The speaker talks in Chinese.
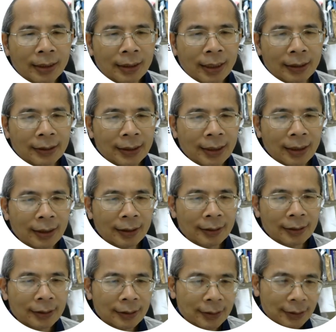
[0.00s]
那第
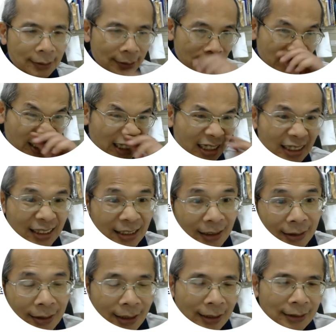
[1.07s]
二十一题
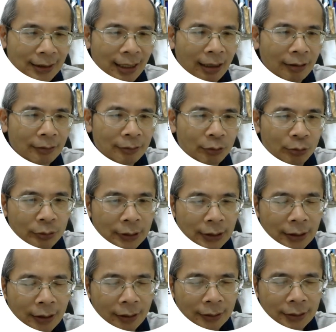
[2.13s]
这也是考古
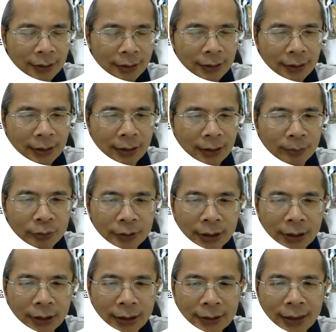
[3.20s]
题啊，只是题目
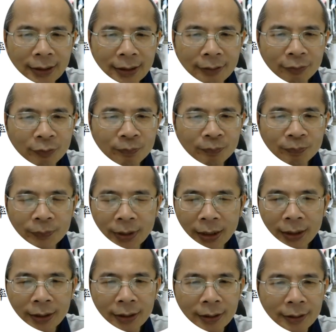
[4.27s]
呈现的那
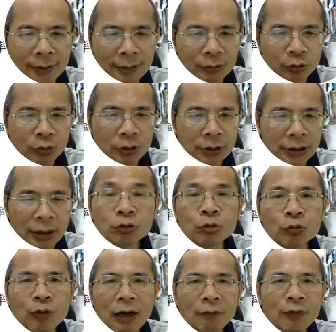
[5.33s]
个去陈
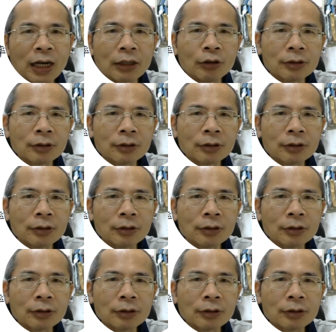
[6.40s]
述方法有